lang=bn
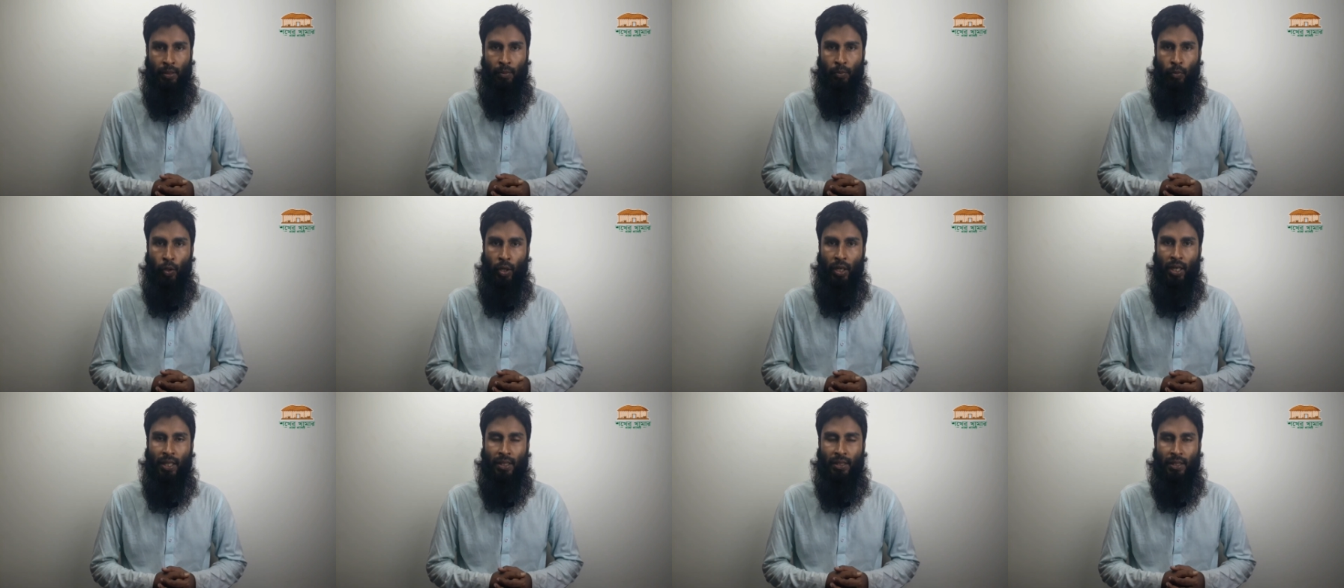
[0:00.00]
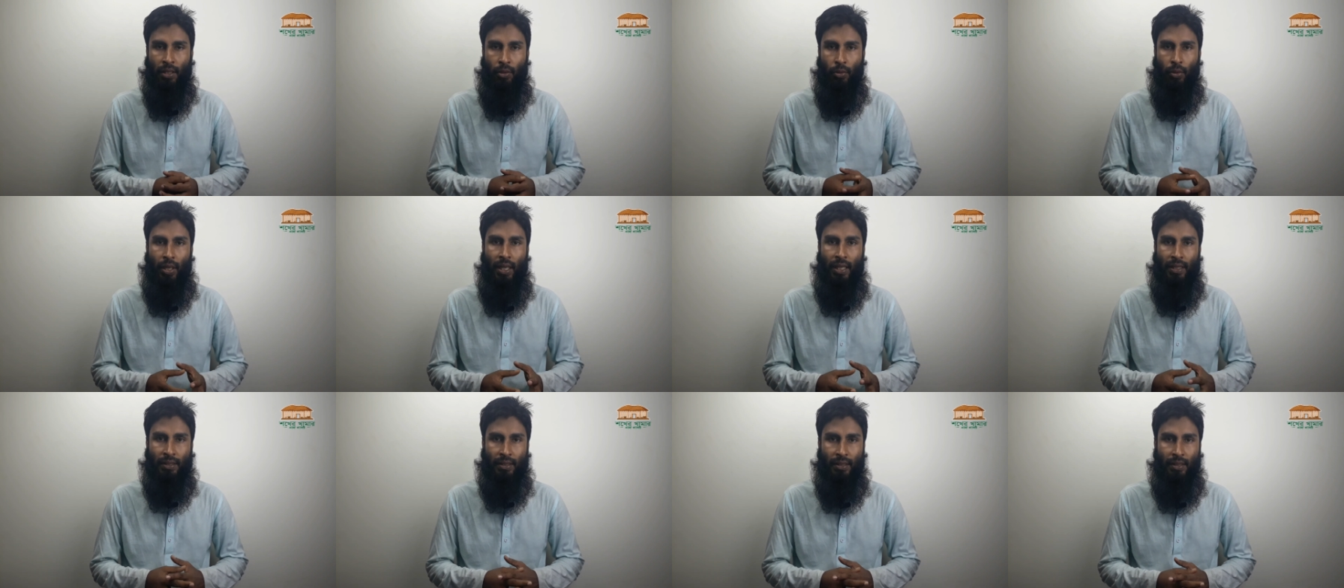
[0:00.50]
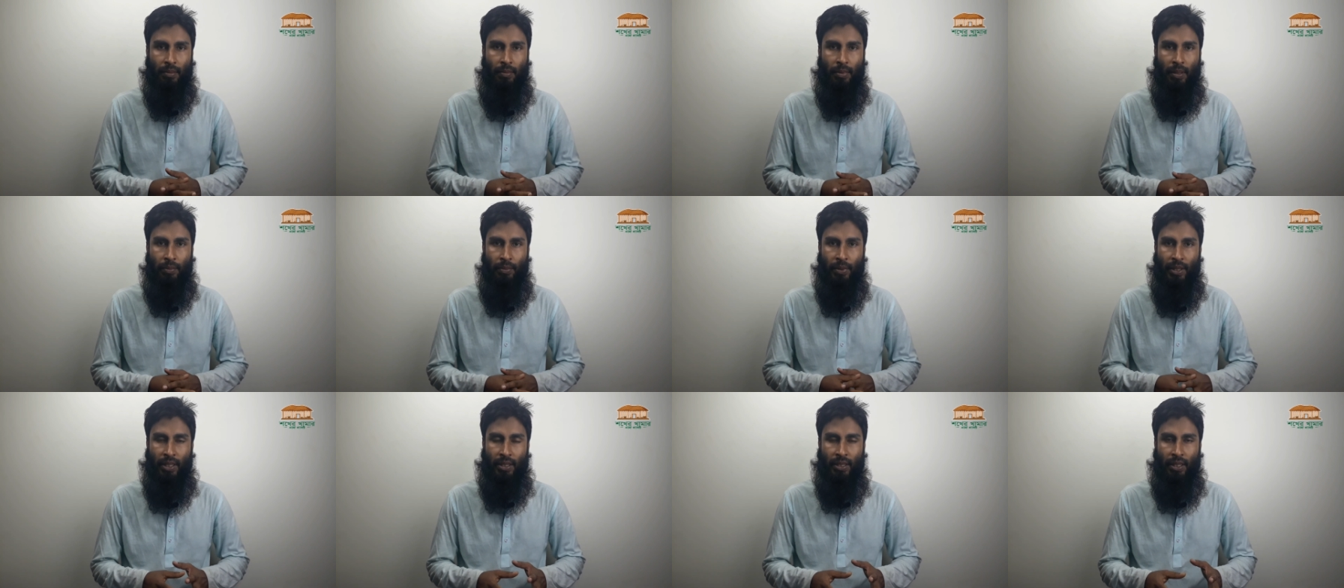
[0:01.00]
মহিলা ছাগল আছে বা
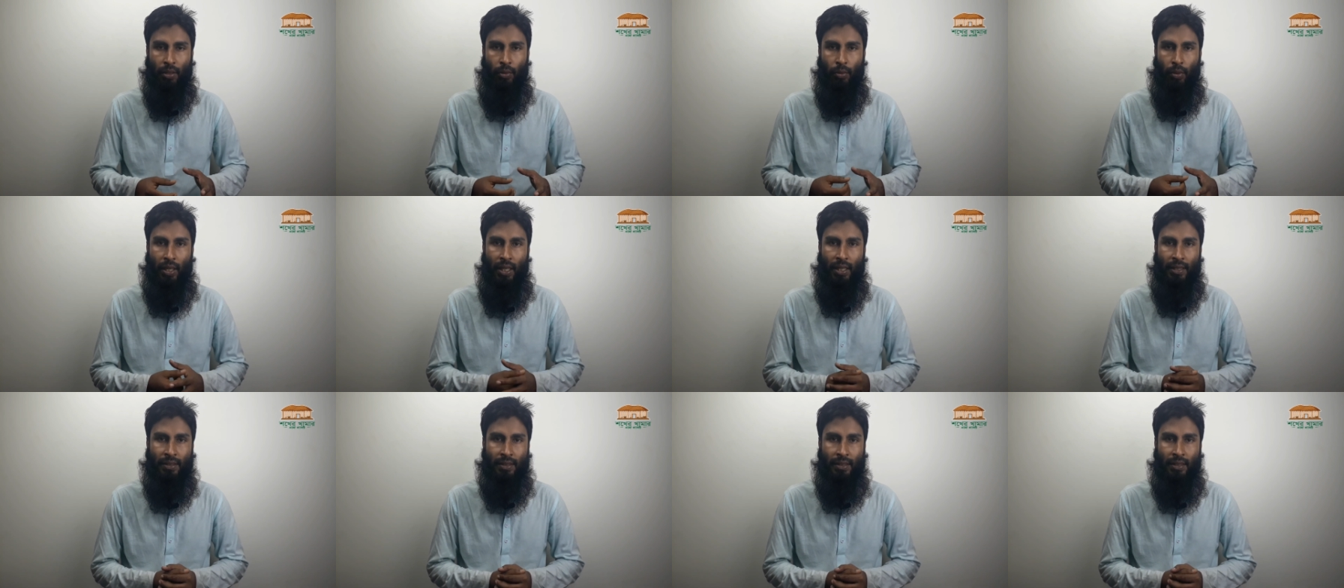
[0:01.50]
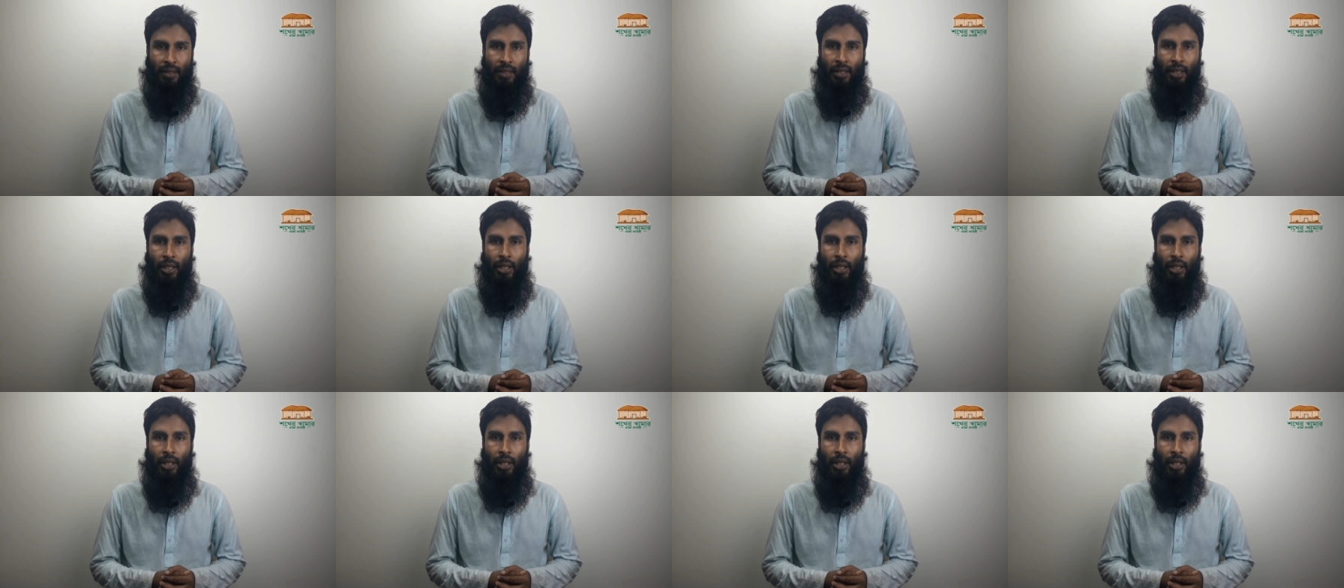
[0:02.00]
মেয়ে ছাগল আছে